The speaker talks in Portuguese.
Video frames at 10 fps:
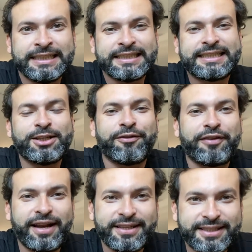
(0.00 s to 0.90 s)
se
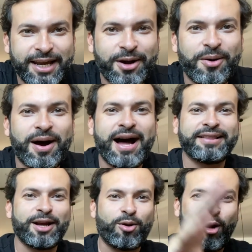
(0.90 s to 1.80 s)
ofereceu a
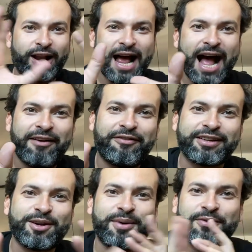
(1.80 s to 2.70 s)
decorar,
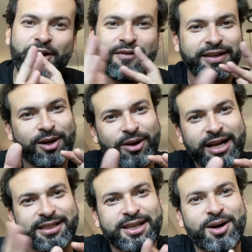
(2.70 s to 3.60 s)
fazer uma nova
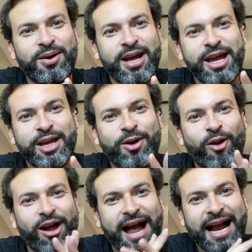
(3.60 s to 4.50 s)
decoração e
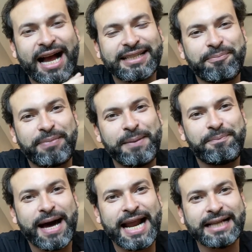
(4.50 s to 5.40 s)
colocar a casa
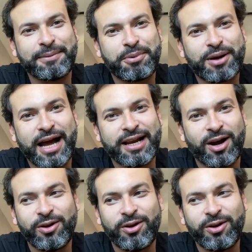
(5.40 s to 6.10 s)
preparada para o canal.